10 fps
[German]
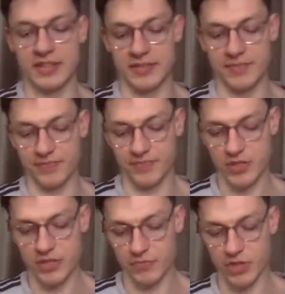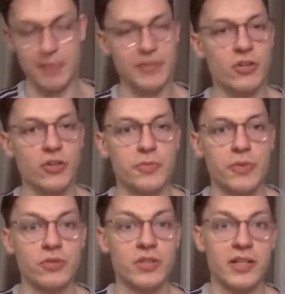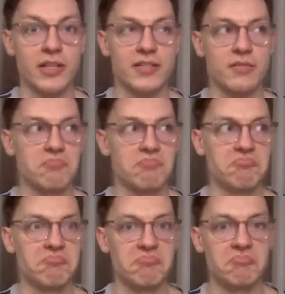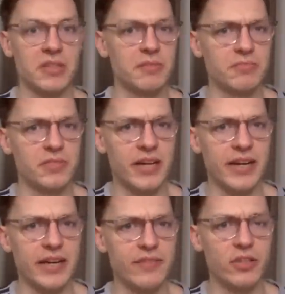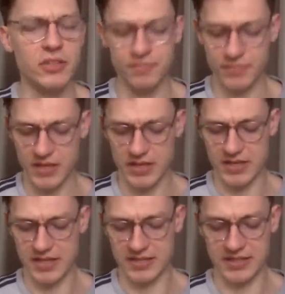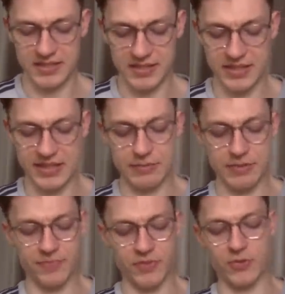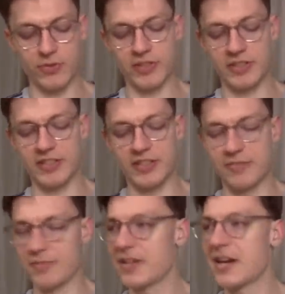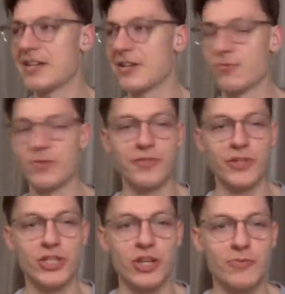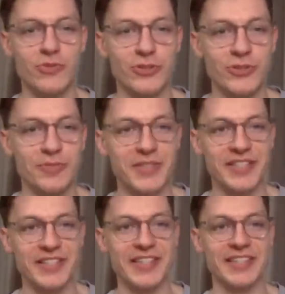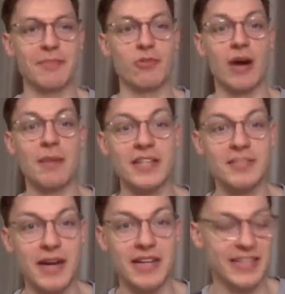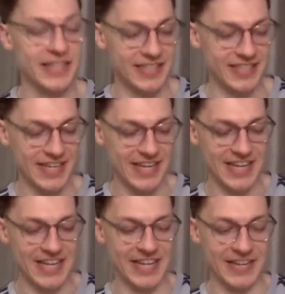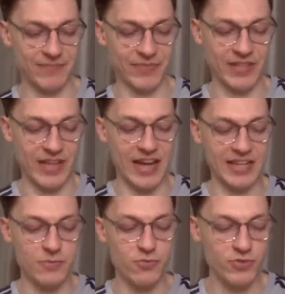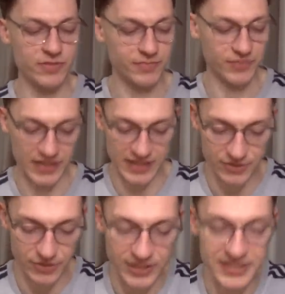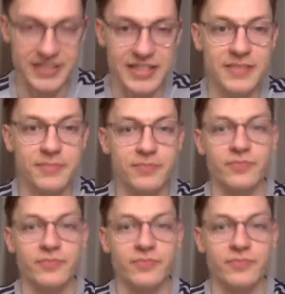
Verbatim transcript: ähm, ja, kam jetzt auch nicht mehr runter die letzten drei Wochen, seit ich sie habe. Und äh, meine anderen Uhren verstauben schon so ein bisschen in der Sammlung. Aber das macht nichts. Ähm, Honeymoon, ja, so gehört sich das.